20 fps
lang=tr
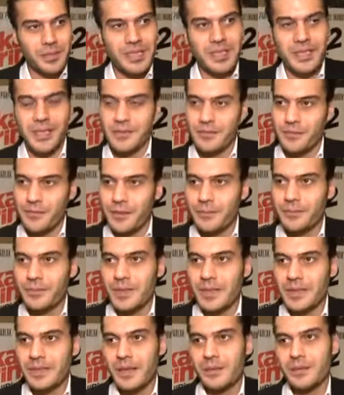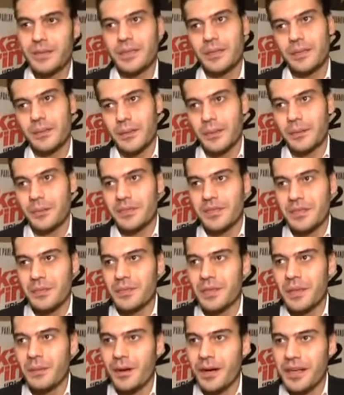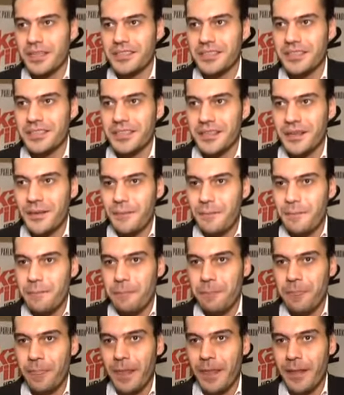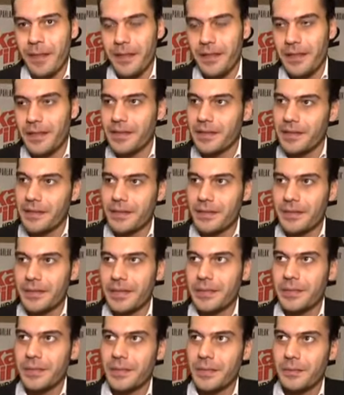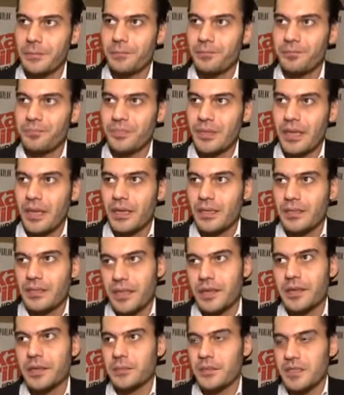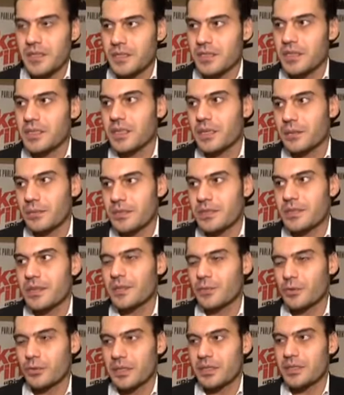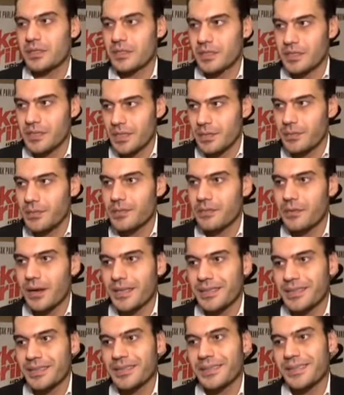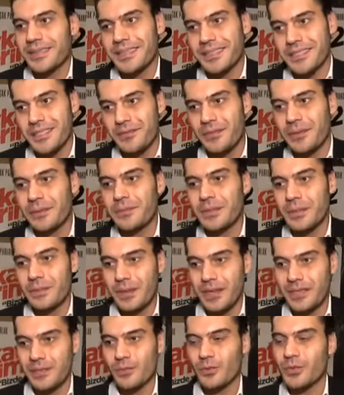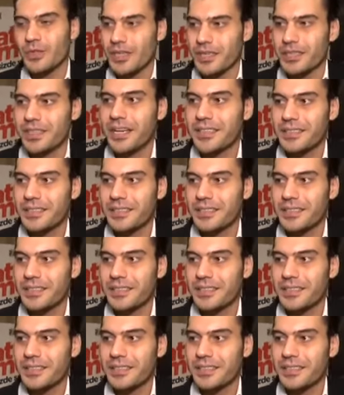bir de ilk filmde tabii bizim de bazı e, ne diyelim deneyimsizliklerimiz, tecrübesizliklerimiz vardı. İkinci filmde biraz bunları da